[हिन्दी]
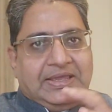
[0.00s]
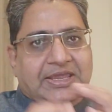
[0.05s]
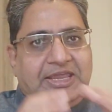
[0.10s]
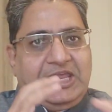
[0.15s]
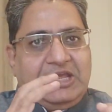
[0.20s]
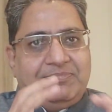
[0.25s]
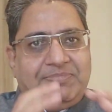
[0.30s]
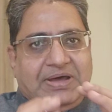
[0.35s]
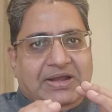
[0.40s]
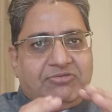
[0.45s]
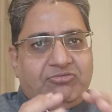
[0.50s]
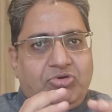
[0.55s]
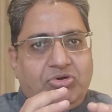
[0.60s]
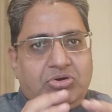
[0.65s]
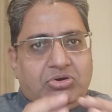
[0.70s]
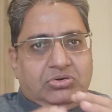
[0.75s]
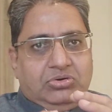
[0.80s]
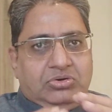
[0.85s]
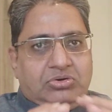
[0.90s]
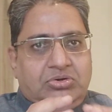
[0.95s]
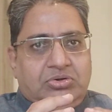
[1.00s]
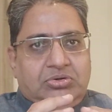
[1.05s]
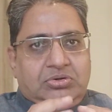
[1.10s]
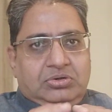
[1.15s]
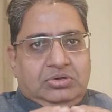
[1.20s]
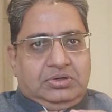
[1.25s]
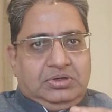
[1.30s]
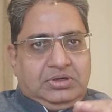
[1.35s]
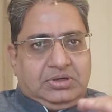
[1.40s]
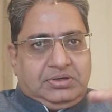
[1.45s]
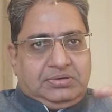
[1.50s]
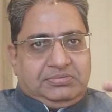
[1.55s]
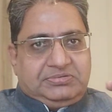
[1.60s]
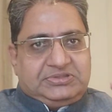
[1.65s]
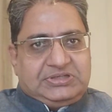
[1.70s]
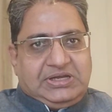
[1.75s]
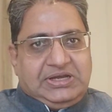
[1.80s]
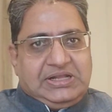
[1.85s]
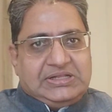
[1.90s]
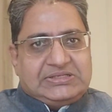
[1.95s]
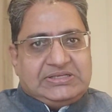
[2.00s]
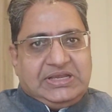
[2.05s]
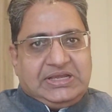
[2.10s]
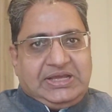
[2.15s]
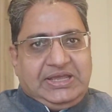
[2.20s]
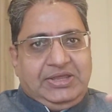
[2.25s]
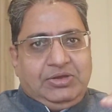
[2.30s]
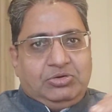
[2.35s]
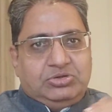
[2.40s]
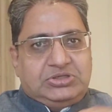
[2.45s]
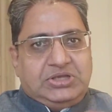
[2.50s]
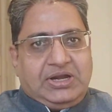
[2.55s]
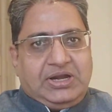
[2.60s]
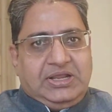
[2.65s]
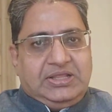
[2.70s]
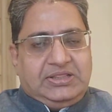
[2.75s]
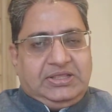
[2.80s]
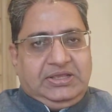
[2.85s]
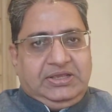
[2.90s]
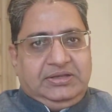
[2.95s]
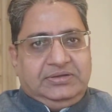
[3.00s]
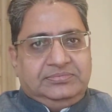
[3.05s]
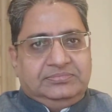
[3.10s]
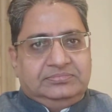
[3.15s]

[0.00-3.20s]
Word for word: एक बार वो जंगल से कहीं गुजर रहे थे